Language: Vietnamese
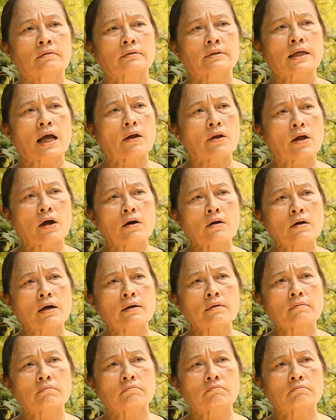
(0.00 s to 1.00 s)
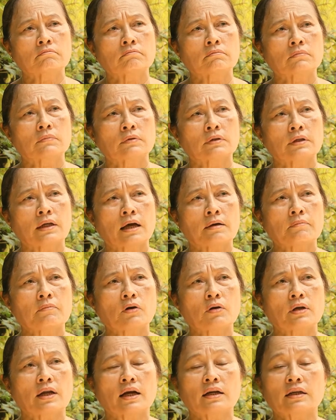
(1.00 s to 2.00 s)
sau đó á, là hắn
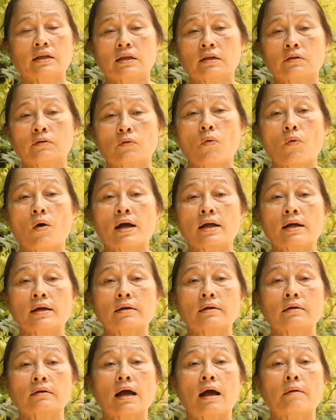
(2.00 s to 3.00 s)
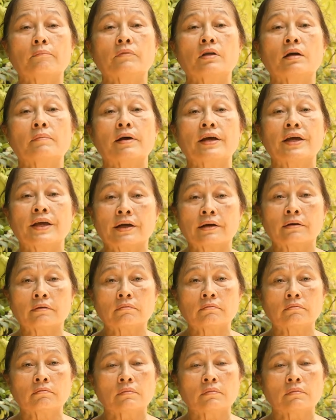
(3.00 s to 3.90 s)
bảo là hắn để qua hầm nhà bà Hiền